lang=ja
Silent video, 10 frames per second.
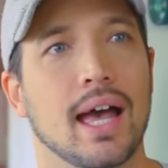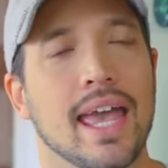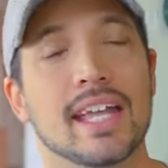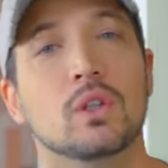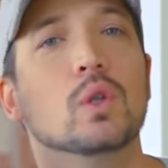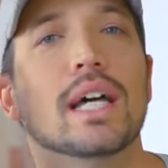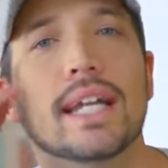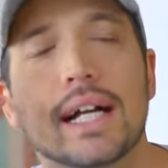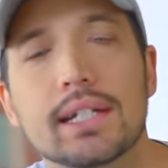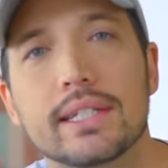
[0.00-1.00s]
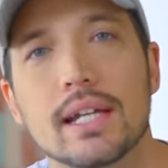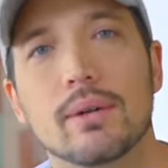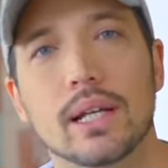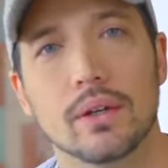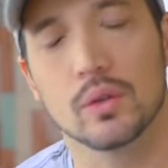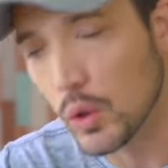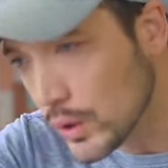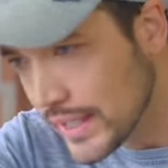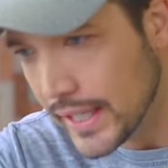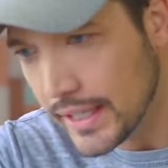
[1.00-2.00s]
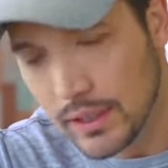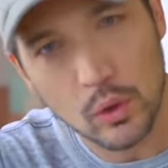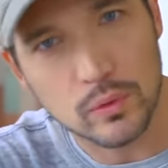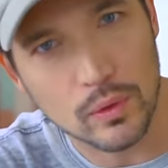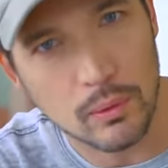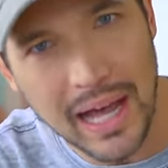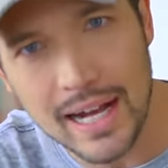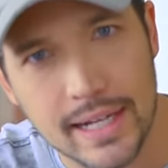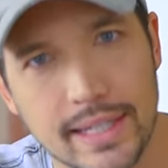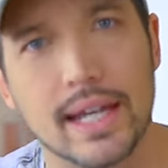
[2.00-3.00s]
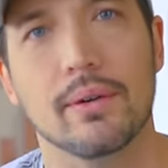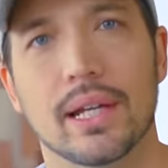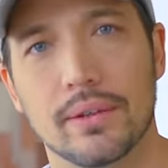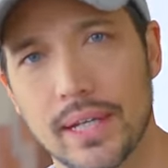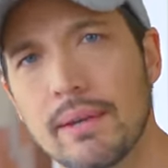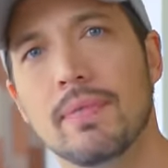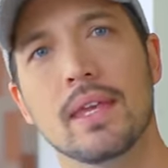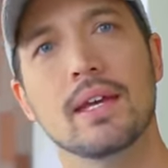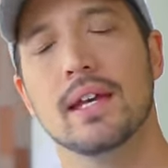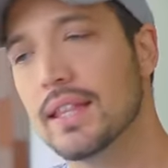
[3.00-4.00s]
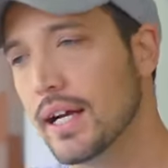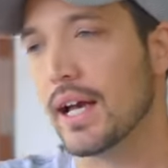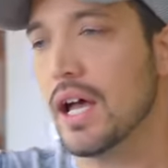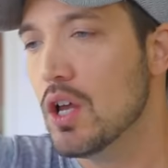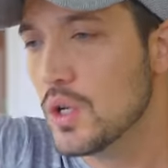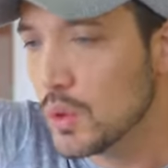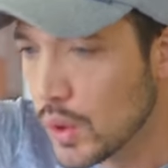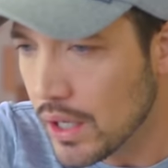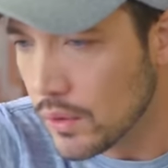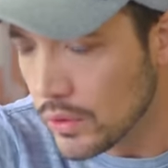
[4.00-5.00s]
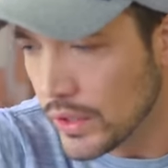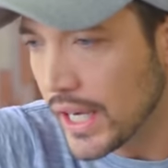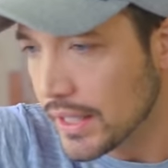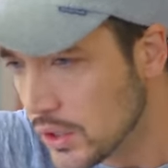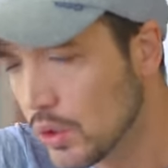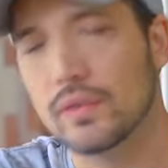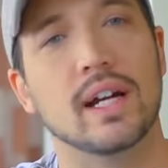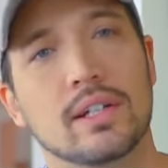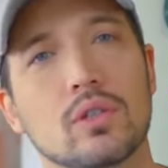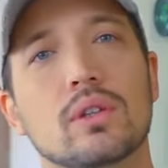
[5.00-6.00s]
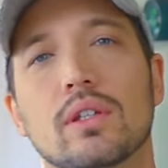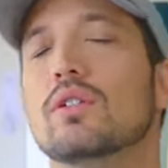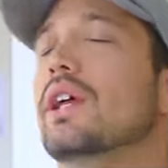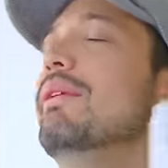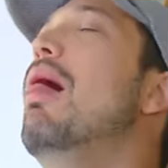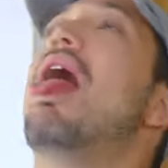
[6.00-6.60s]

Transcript: 扁桃体で感じてるわけよ。論理的に恐怖を考えてないわけよね。だからドラゴンの中に恐怖がいるぞっていう時にう